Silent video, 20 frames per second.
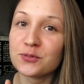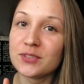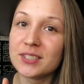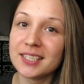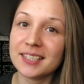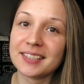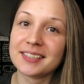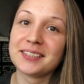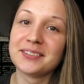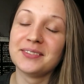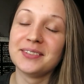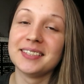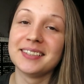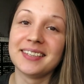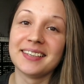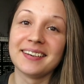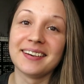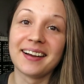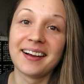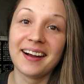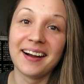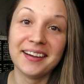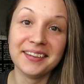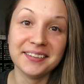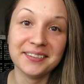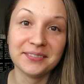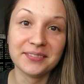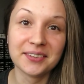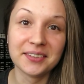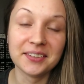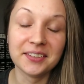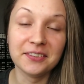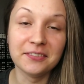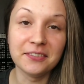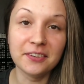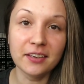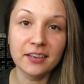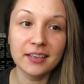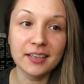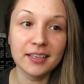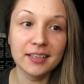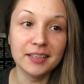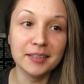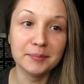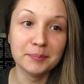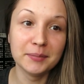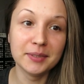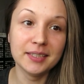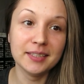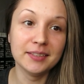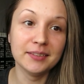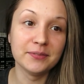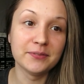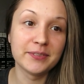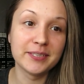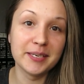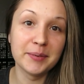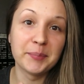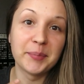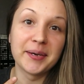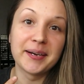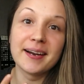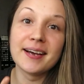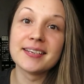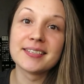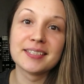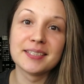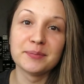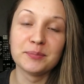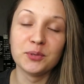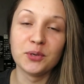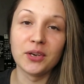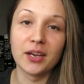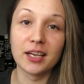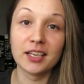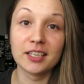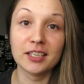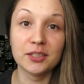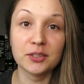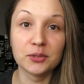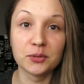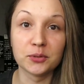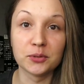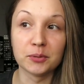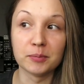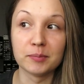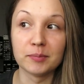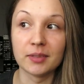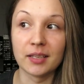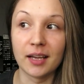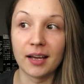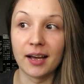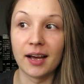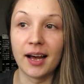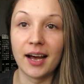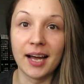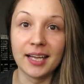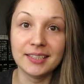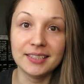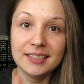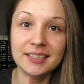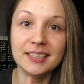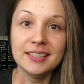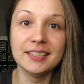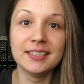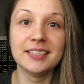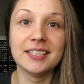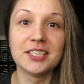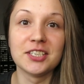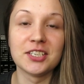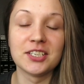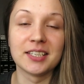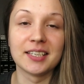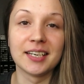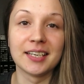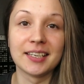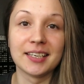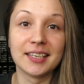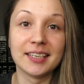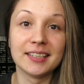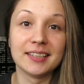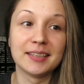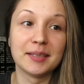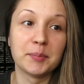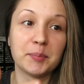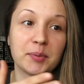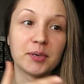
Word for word: у всех свои тараканы в голове, и мы все по-разному реагируем на одни и те же какие-то